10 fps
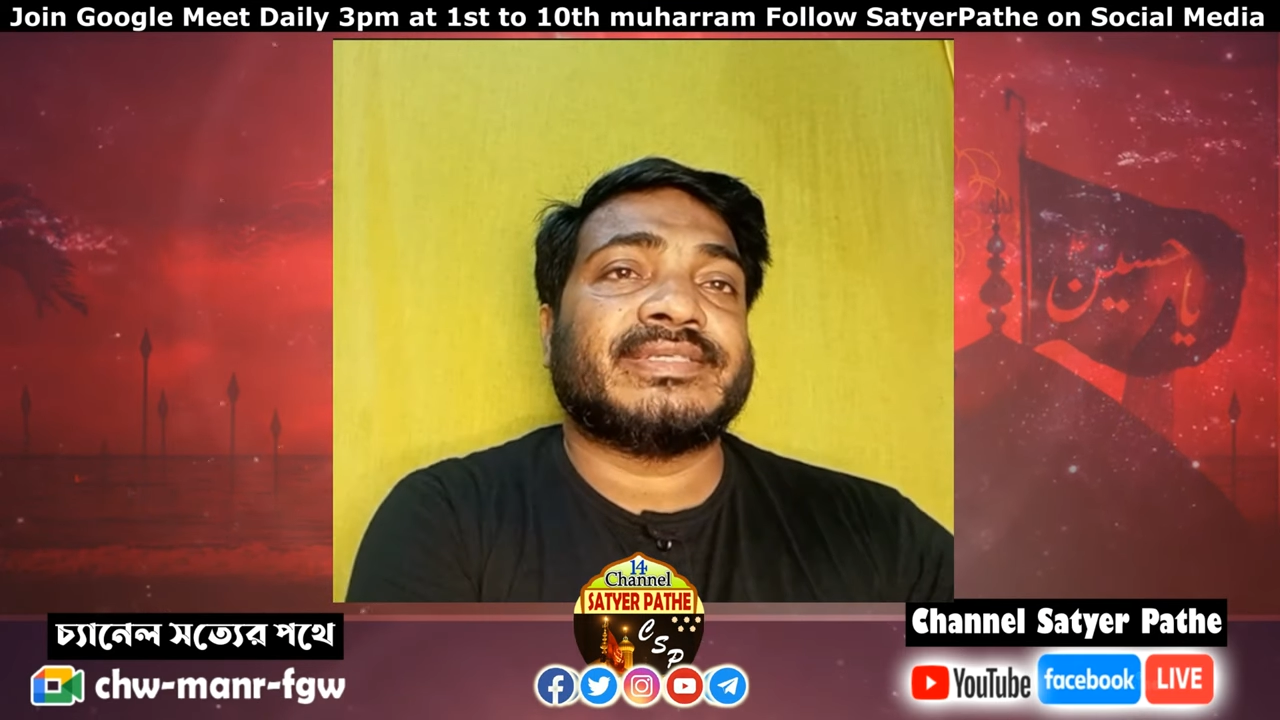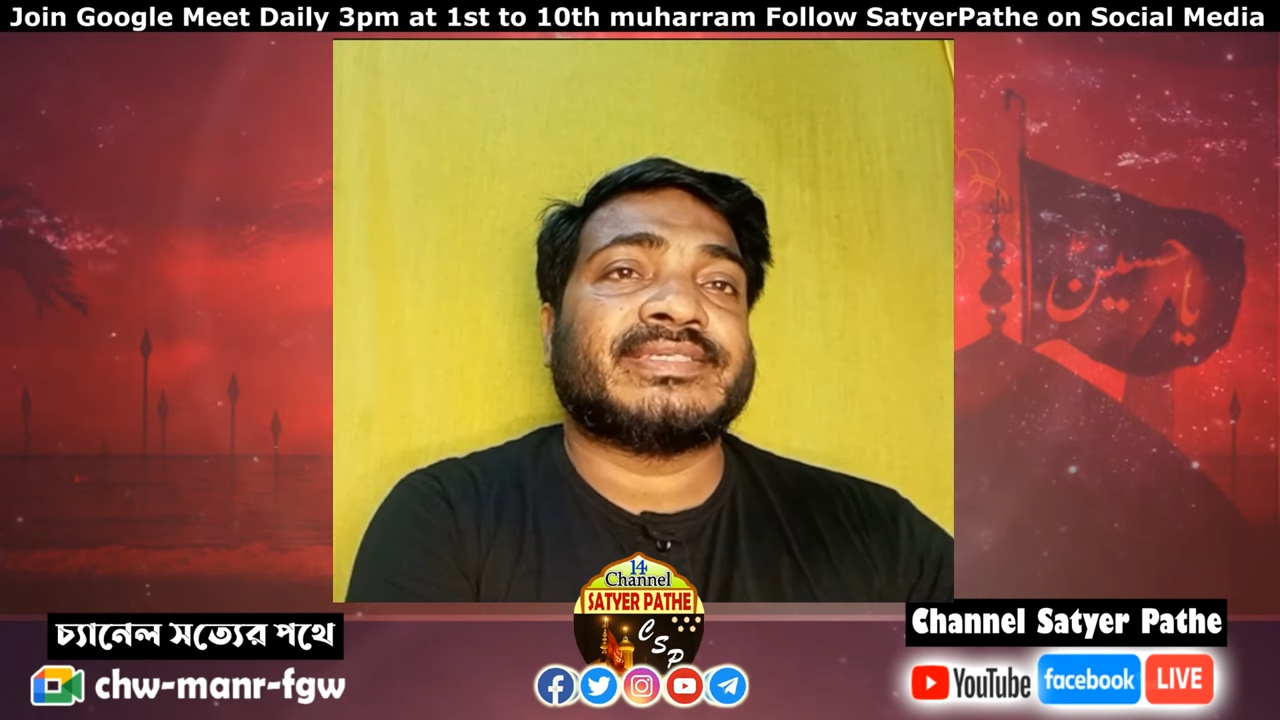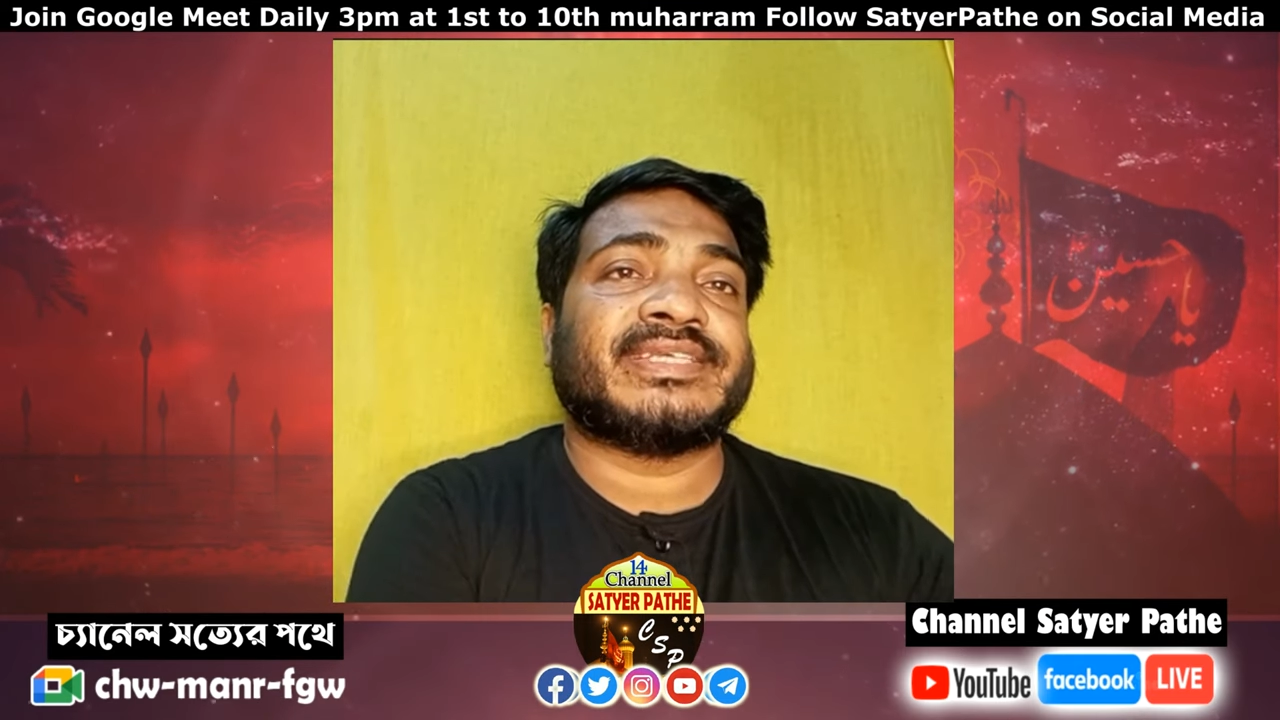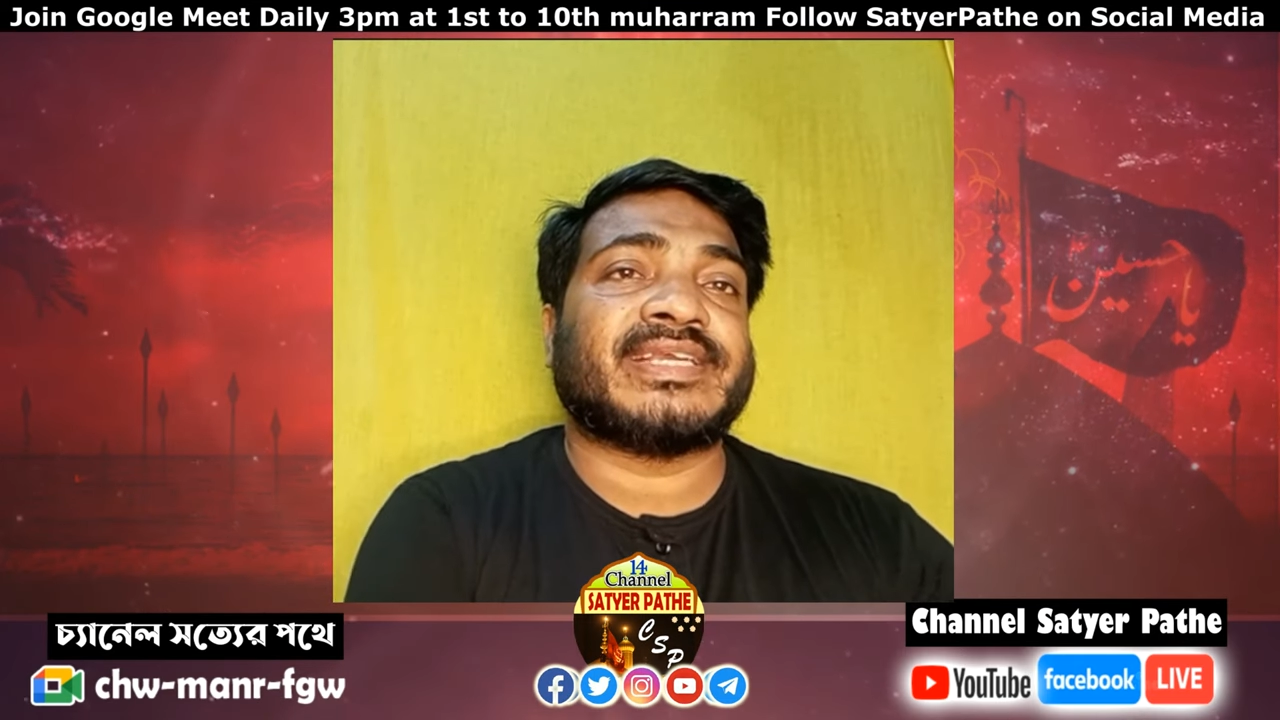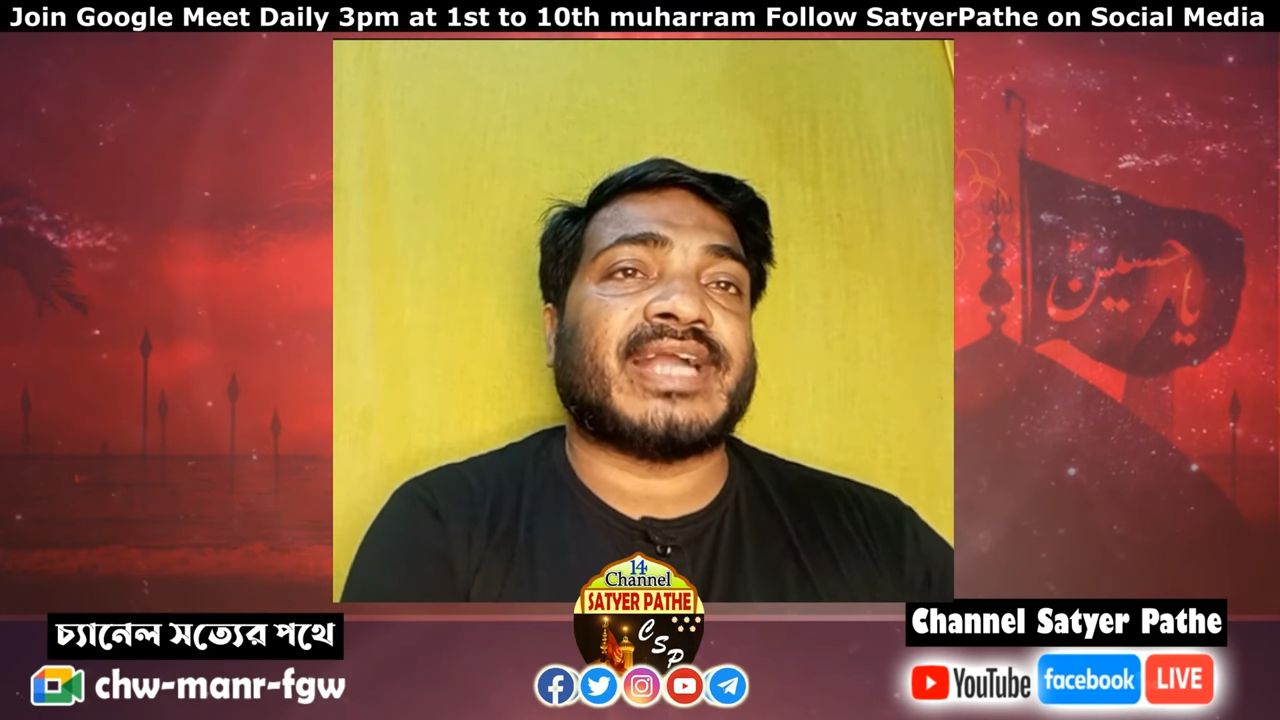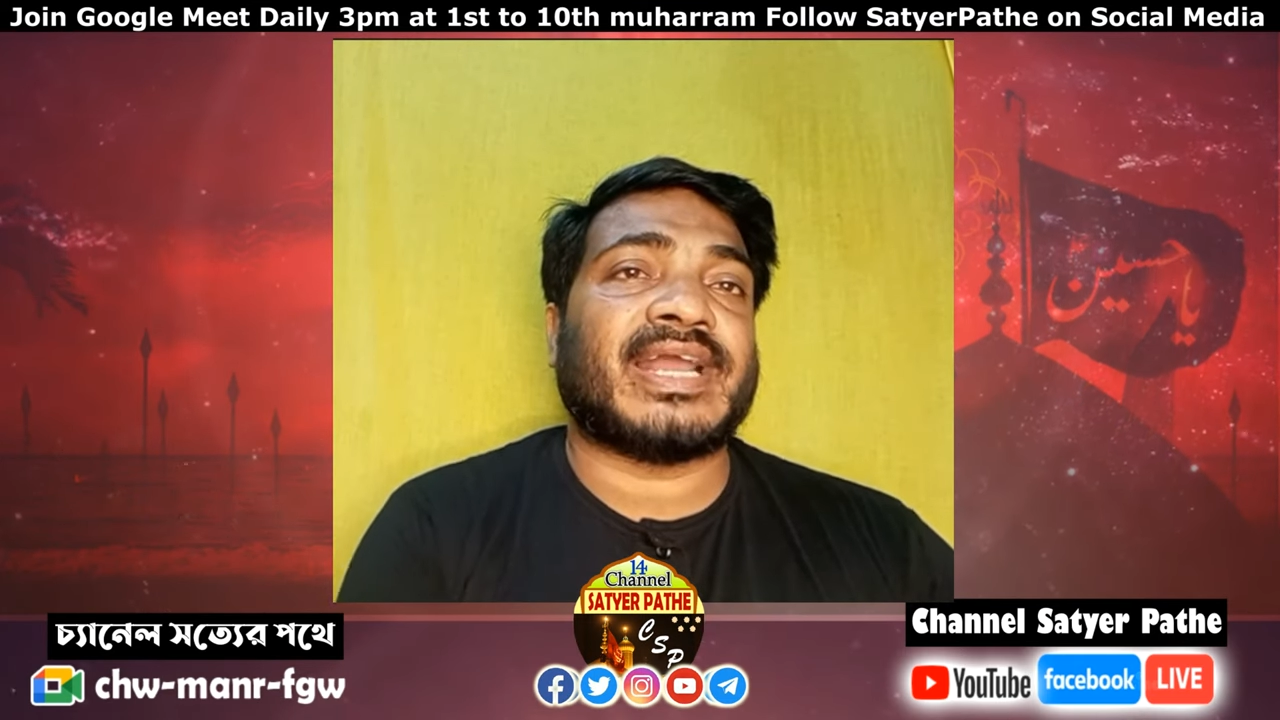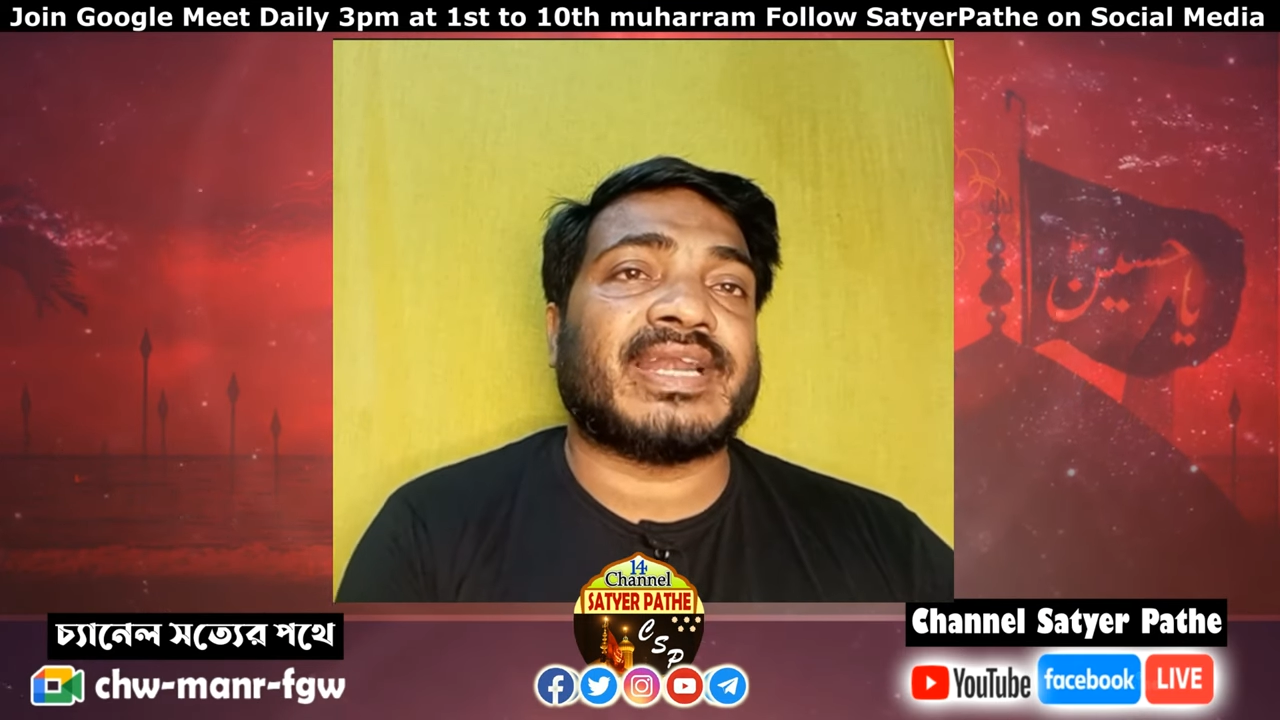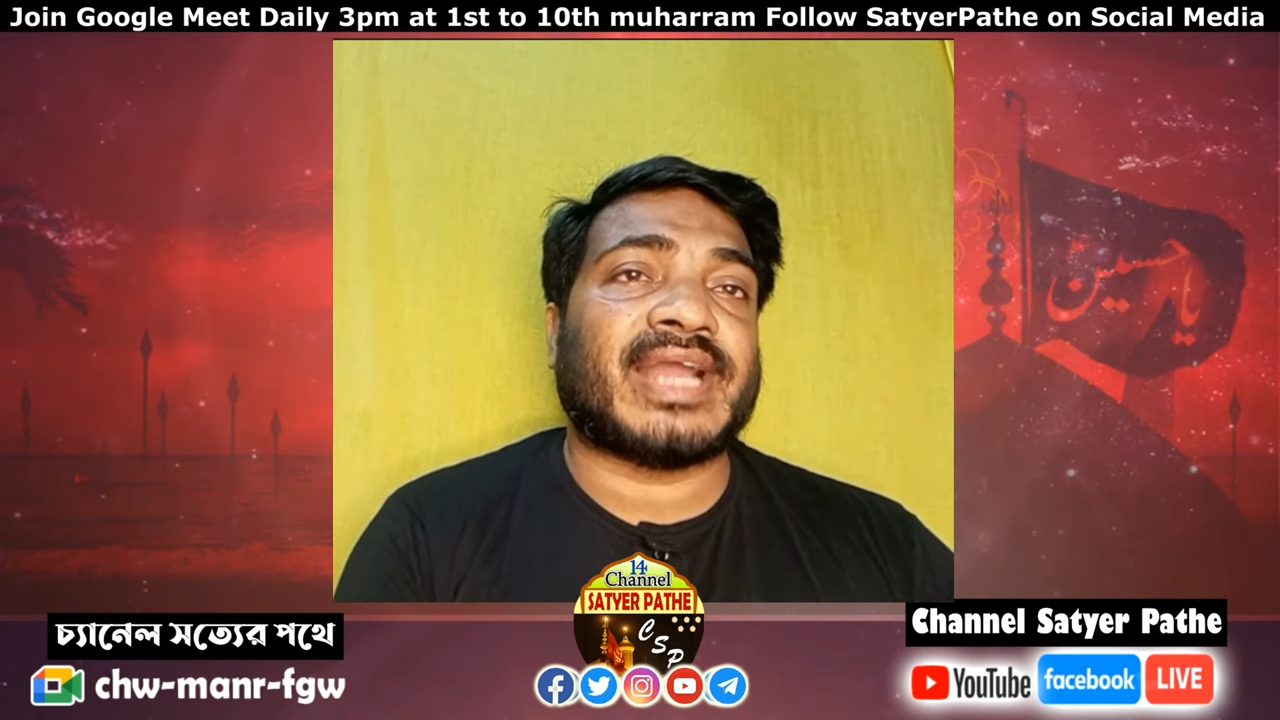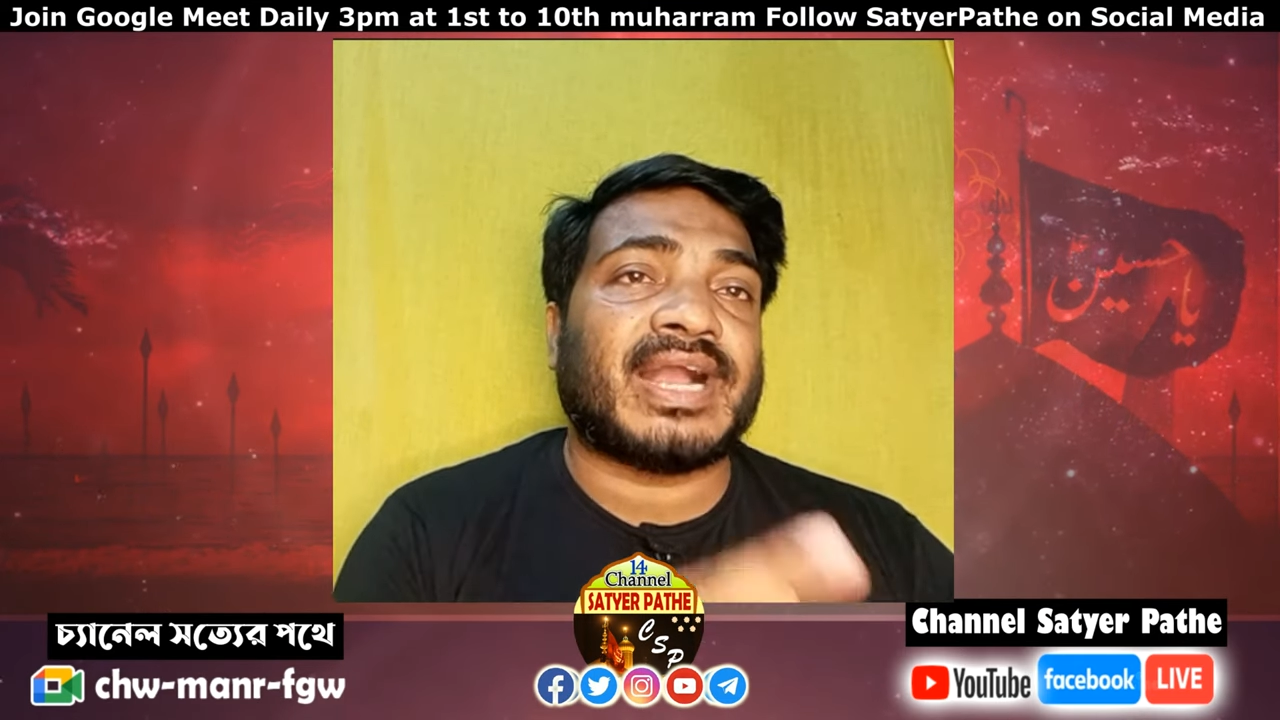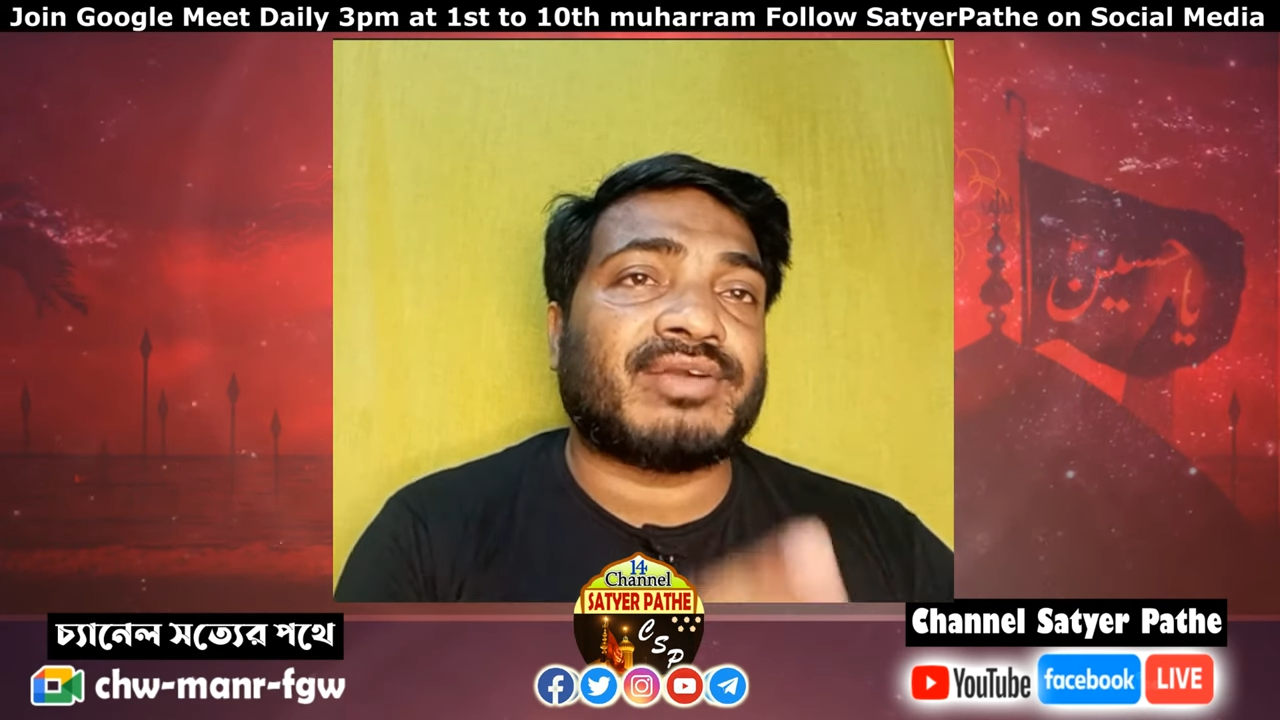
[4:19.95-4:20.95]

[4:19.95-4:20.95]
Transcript: স্বীকার না